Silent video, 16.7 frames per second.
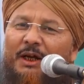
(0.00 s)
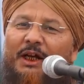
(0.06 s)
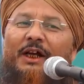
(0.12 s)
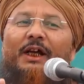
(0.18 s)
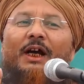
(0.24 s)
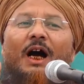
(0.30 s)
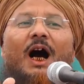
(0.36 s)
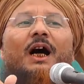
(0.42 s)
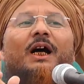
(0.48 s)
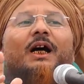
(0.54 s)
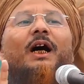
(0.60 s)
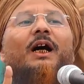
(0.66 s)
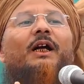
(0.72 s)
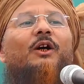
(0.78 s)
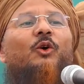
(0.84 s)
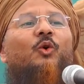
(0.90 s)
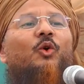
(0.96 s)
मेरे आका
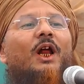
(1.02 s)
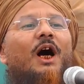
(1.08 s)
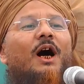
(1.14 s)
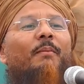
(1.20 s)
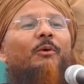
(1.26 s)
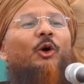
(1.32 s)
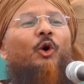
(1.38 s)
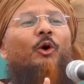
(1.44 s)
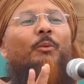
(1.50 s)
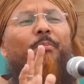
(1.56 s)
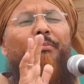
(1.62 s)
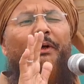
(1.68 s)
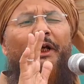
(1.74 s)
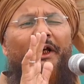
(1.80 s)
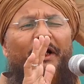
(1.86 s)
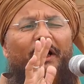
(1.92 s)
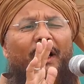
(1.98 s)
के गुलाम है और
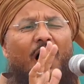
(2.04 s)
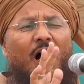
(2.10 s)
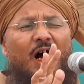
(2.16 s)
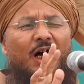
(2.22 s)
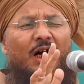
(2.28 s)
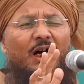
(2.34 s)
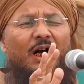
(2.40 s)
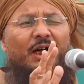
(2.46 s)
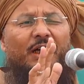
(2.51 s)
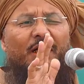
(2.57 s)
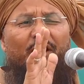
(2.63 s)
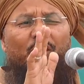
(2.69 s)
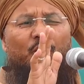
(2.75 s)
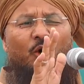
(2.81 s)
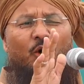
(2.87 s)
मेरे आका के